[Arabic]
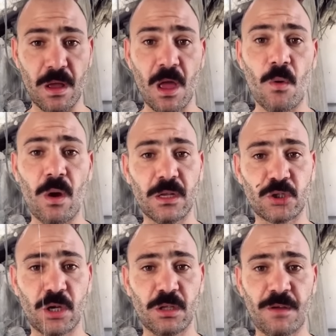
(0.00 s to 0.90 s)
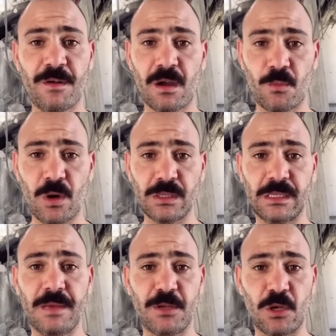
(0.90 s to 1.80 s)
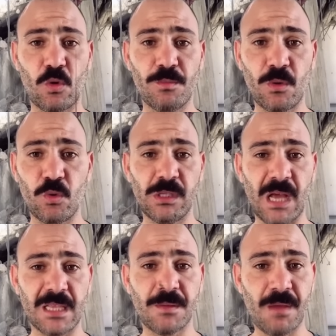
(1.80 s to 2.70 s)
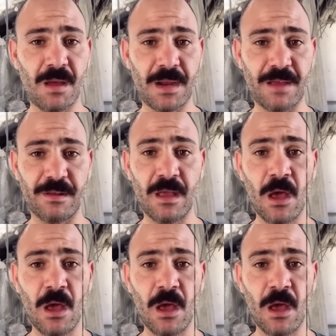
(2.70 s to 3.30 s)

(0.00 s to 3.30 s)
وقال لها ان شاء الله في اقرب وقت ابنك يكون موجود لحد ما المعبر قفل